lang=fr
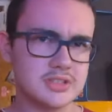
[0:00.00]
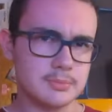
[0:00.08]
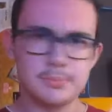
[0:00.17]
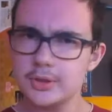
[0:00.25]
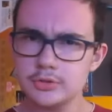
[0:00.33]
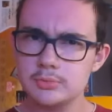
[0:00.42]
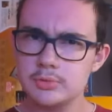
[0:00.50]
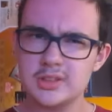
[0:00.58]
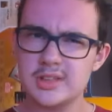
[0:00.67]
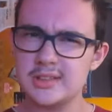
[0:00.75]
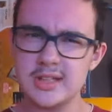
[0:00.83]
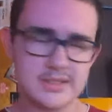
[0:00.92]
c'est pas du bleu
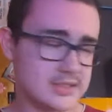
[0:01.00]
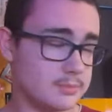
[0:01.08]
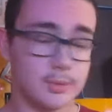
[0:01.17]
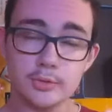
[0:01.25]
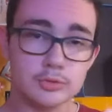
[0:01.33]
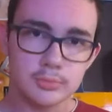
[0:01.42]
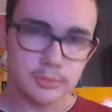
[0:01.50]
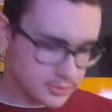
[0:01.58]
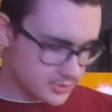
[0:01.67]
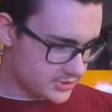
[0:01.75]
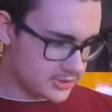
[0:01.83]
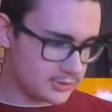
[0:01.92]
canard, c'est pas du bleu,
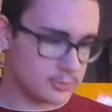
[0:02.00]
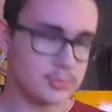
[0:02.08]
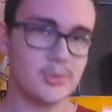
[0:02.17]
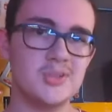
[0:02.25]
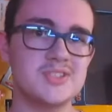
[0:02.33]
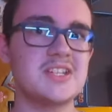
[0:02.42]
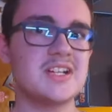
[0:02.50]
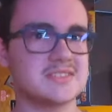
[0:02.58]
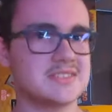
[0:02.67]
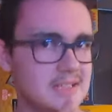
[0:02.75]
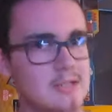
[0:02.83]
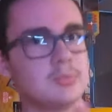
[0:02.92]
c'est du bleu
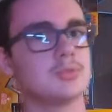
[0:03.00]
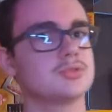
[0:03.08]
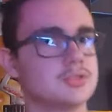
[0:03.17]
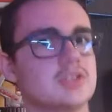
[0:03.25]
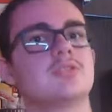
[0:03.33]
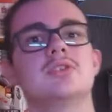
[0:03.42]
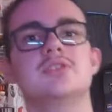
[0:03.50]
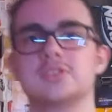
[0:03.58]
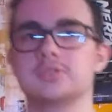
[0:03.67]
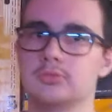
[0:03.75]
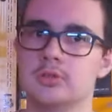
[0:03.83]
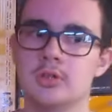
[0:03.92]
sarcelle, pour ceux qui connaissent
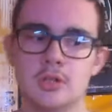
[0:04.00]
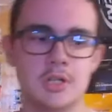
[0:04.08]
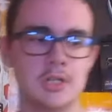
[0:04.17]
cette couleur.